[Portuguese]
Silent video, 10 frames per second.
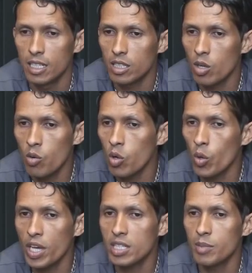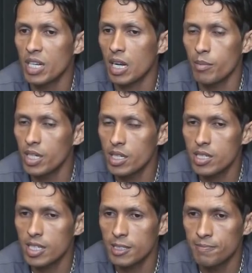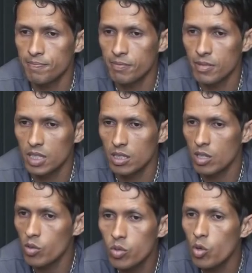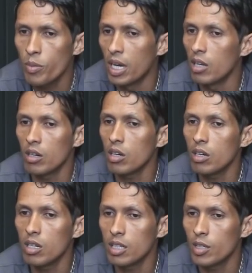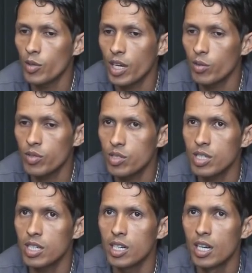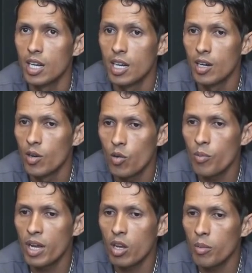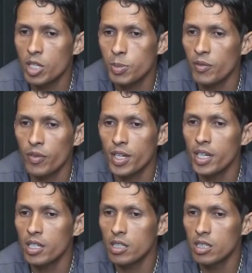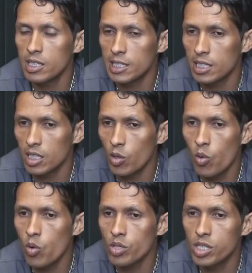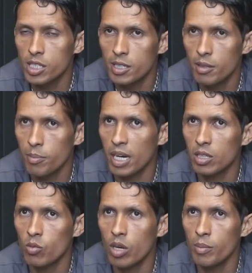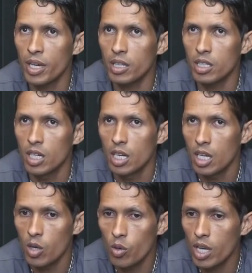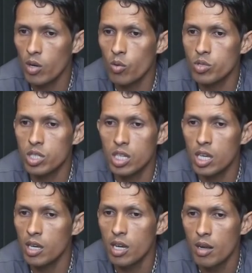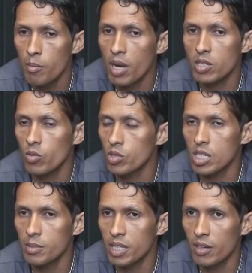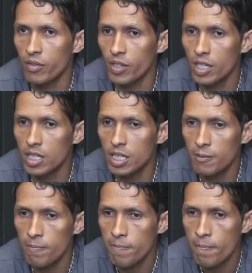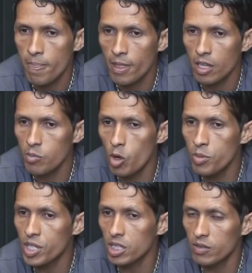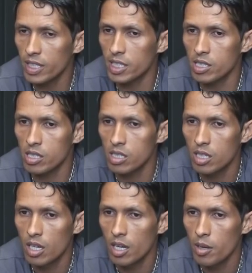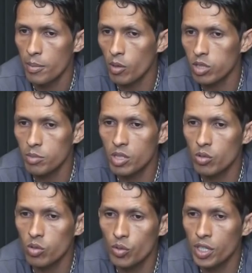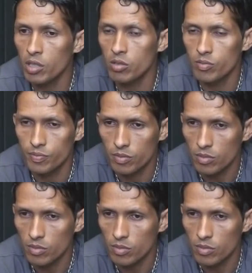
Então, coloquei isso na minha cabeça. Eu sou o melhor, eu quero ser o melhor mais para frente. Eu hoje particularmente, eu quero conseguir mais coisas na minha vida e meu objetivo é esse. Para o time que eu estou indo,